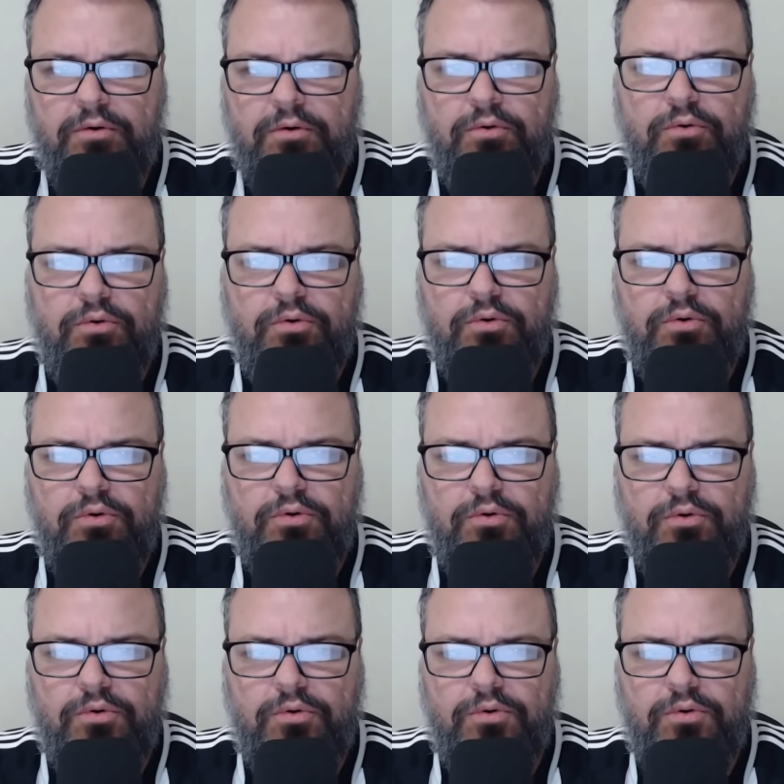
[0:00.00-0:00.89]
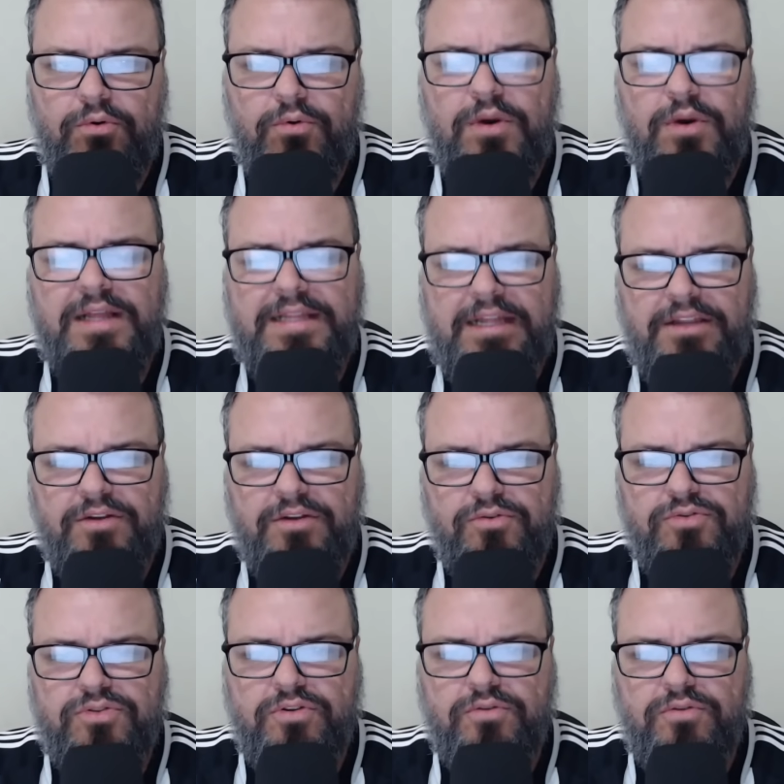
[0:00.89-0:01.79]
o, o
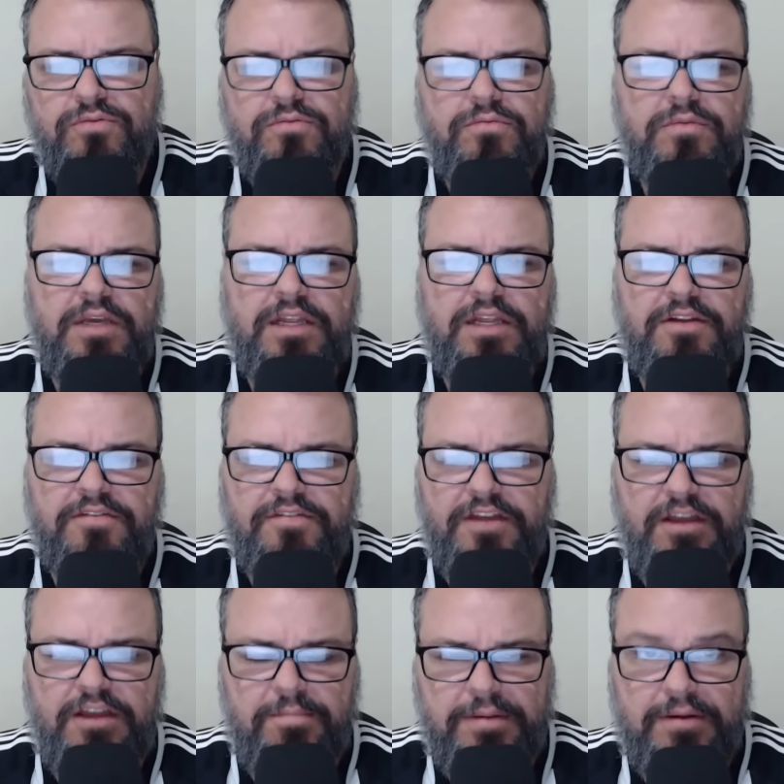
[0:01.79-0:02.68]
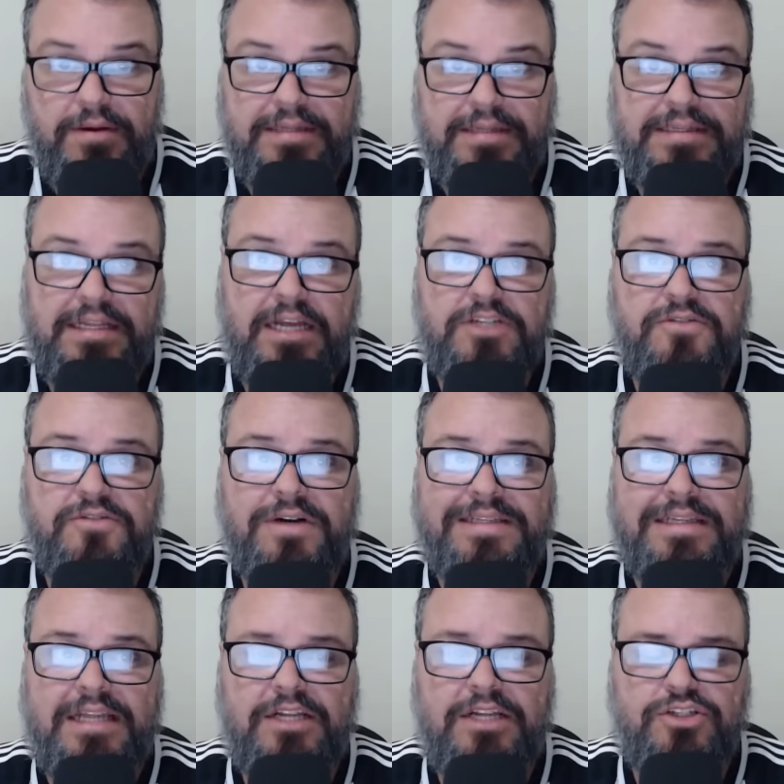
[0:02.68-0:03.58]
Edenilson ele veio para o Atlético, o
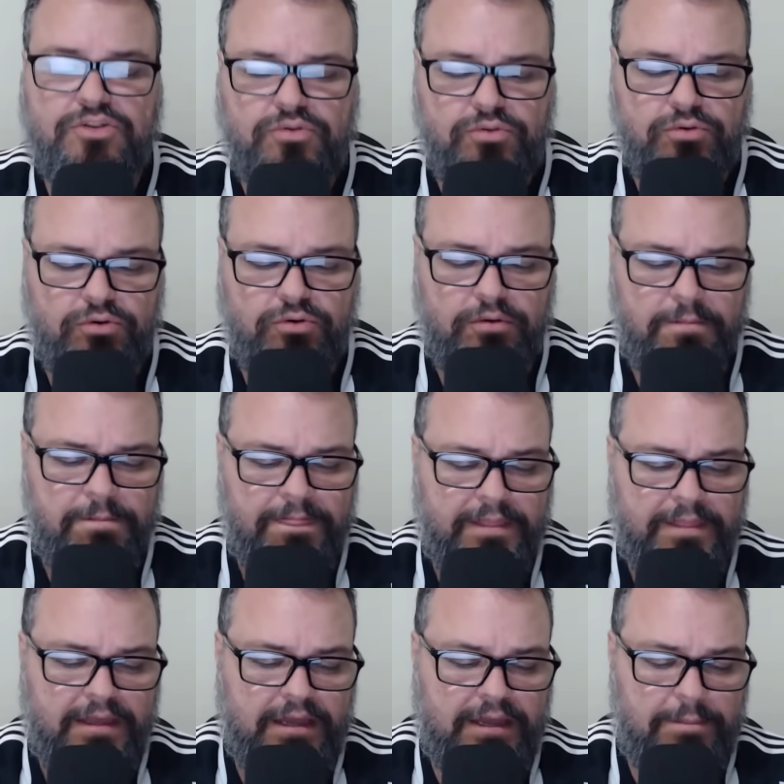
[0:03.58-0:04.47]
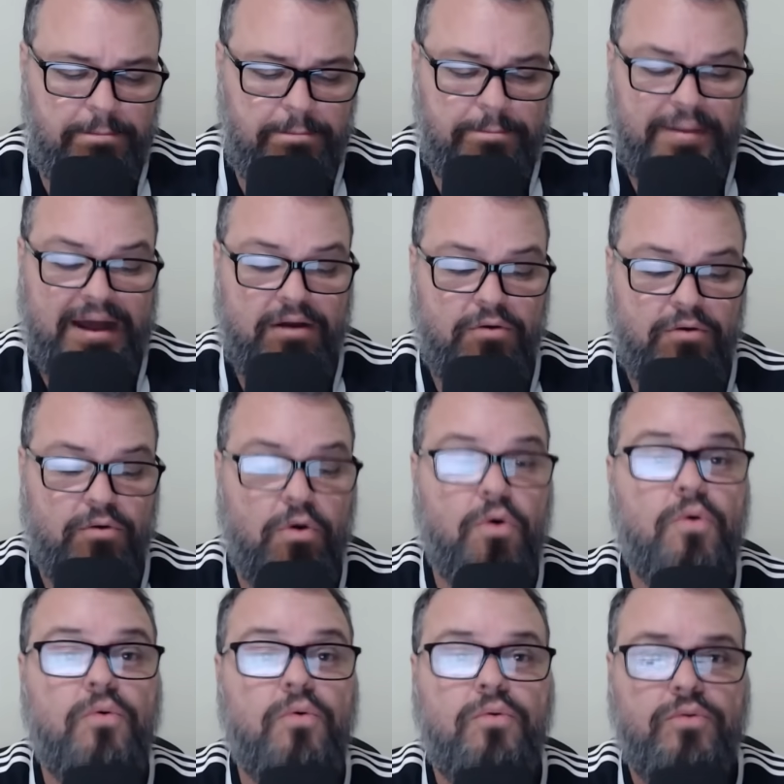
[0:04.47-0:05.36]
Atlético é,
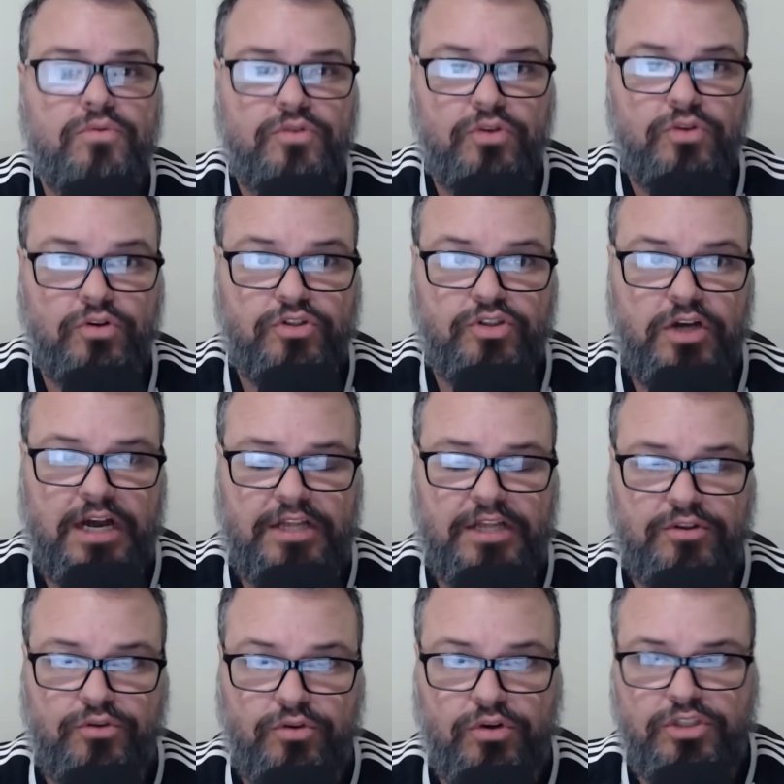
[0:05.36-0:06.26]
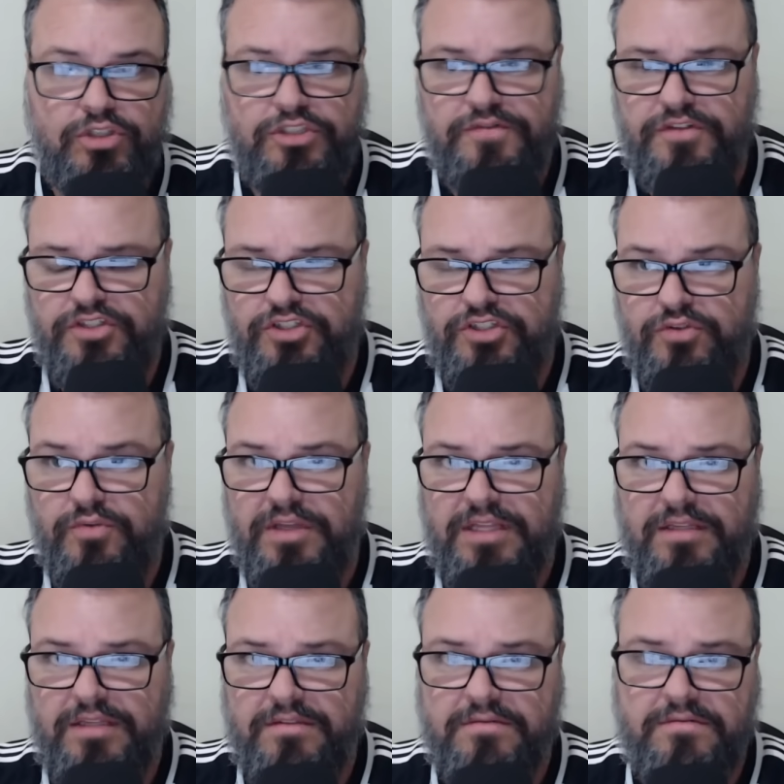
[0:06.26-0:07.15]
pagou no jogador, dividiu
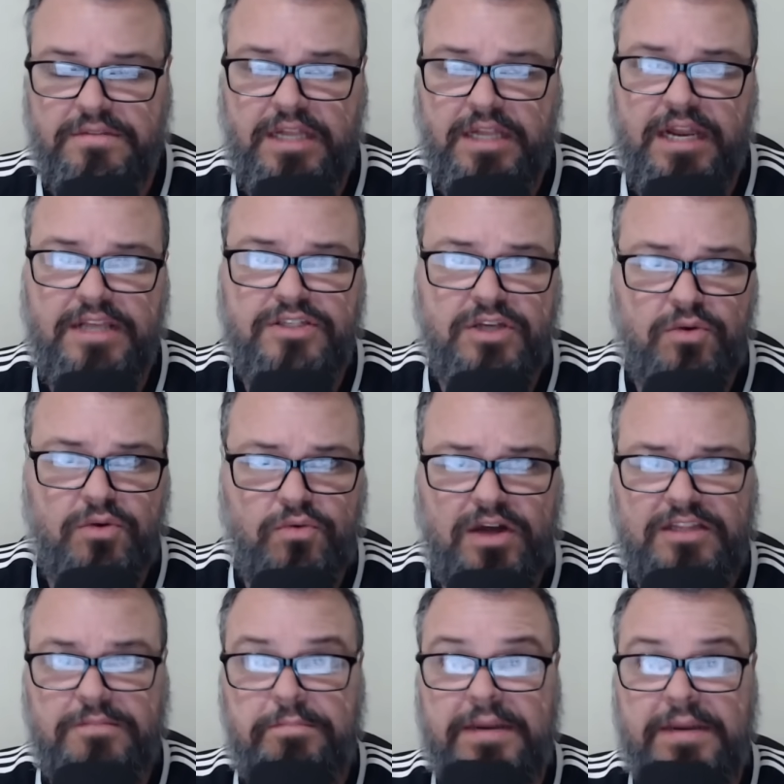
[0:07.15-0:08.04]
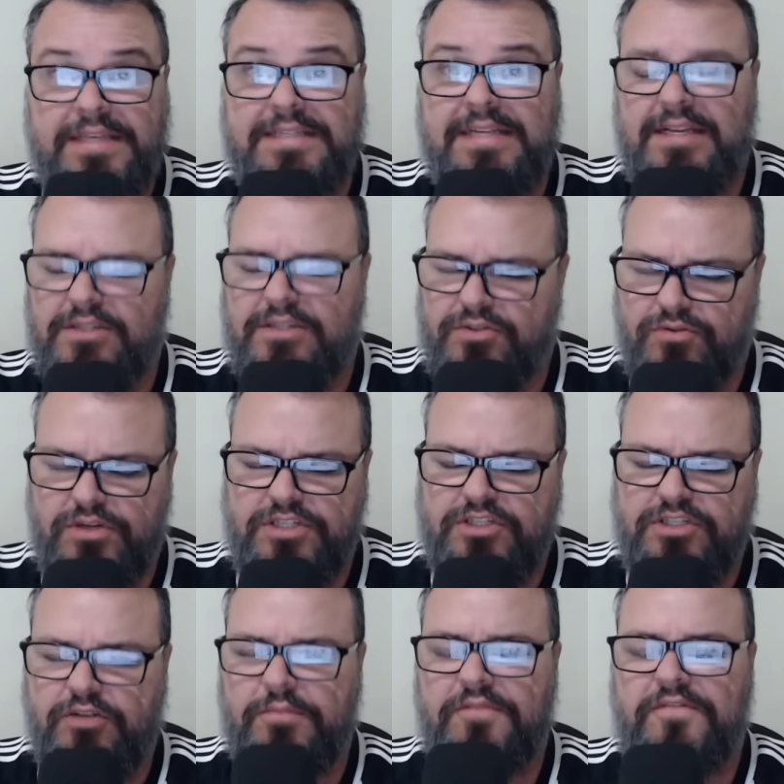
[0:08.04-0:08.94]
em três a quatro prestações,
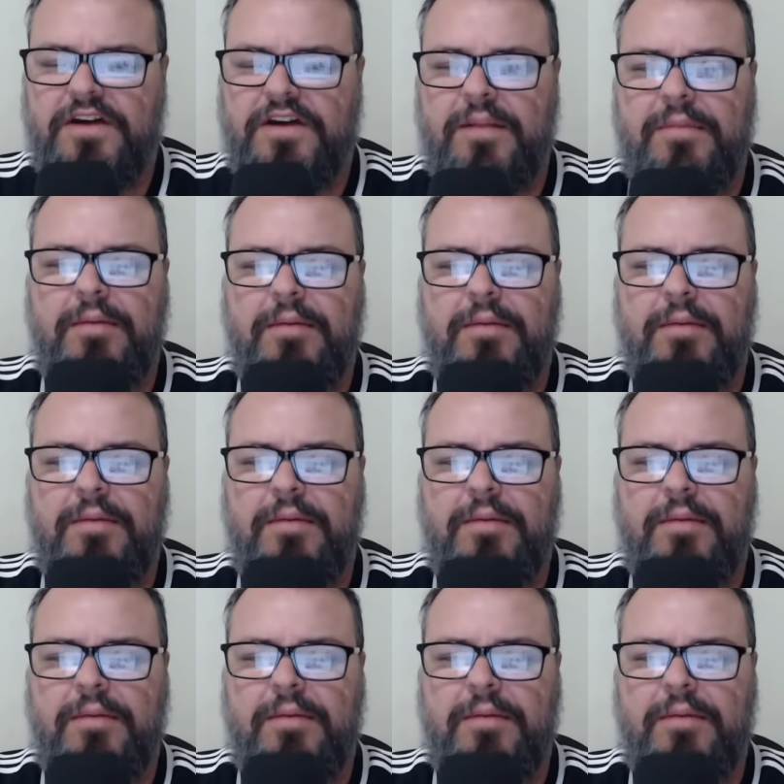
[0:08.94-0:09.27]
se não me falha a